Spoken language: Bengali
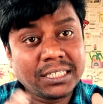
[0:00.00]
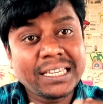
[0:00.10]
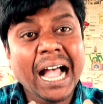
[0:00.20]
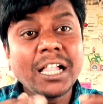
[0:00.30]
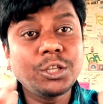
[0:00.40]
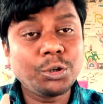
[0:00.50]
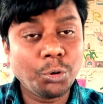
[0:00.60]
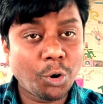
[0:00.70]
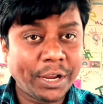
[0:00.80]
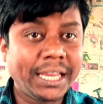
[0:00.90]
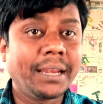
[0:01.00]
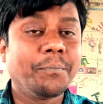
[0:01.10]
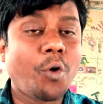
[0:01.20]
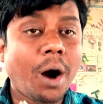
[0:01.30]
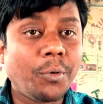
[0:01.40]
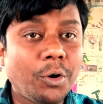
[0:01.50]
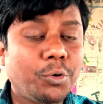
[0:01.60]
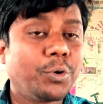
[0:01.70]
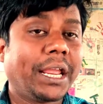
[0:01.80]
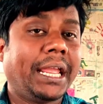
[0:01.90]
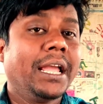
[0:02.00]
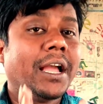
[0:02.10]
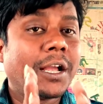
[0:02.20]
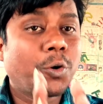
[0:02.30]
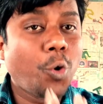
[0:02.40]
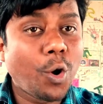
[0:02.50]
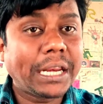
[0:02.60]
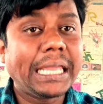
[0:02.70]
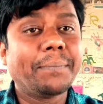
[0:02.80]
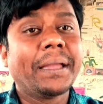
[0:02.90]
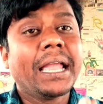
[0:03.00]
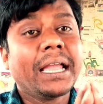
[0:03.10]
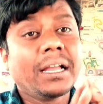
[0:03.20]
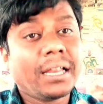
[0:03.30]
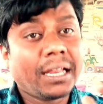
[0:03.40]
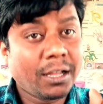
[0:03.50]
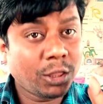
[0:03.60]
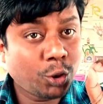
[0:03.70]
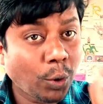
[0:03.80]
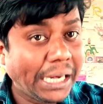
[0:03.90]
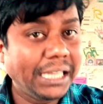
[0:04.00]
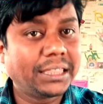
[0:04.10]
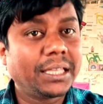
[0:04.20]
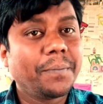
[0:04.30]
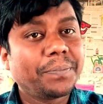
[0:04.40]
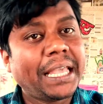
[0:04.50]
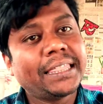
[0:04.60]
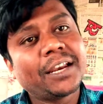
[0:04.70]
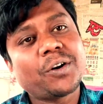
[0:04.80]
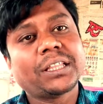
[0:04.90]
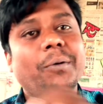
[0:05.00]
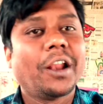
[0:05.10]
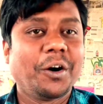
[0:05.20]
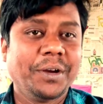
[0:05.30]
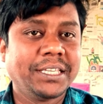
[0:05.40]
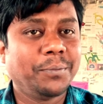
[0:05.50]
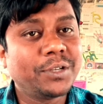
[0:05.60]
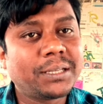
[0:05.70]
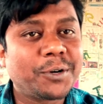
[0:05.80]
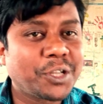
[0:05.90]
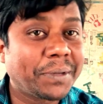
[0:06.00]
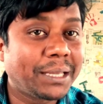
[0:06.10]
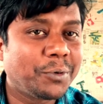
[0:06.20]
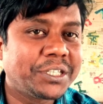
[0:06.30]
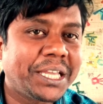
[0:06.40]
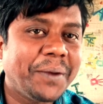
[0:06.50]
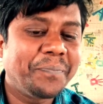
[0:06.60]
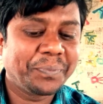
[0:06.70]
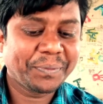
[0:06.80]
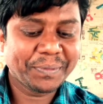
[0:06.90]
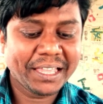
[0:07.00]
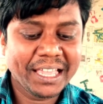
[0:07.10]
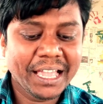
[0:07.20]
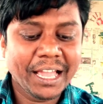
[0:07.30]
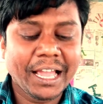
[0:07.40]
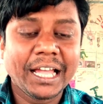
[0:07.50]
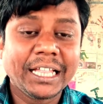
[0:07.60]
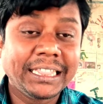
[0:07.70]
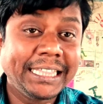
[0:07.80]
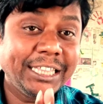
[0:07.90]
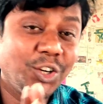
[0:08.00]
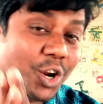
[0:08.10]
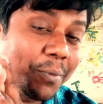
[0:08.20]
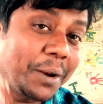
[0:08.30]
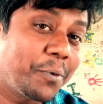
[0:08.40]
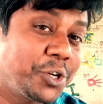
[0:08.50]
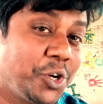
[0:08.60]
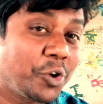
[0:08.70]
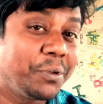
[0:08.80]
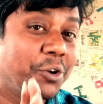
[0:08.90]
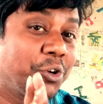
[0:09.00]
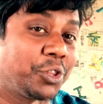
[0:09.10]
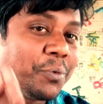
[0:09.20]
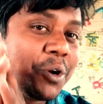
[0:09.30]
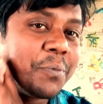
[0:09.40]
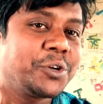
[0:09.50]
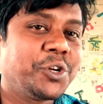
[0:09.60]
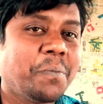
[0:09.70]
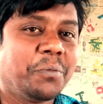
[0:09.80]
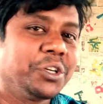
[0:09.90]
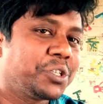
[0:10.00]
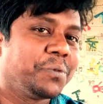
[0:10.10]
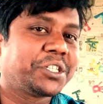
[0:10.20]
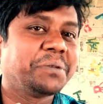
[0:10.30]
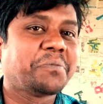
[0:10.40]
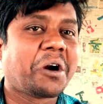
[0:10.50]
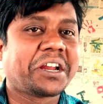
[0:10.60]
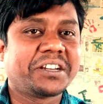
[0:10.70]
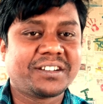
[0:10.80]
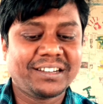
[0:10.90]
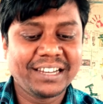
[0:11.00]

চাল চুলোহীন ভবগুড়ে গরিব দলিত এদের কথা বলা হয়েছে বুঝতে পারছো আমি কি বলছি দ্বিতীয় নম্বরের প্রশ্ন খুবই গুরুত্বপূর্ণ প্রশ্ন মোস্ট মোস্ট ইম্পর্টেন্ট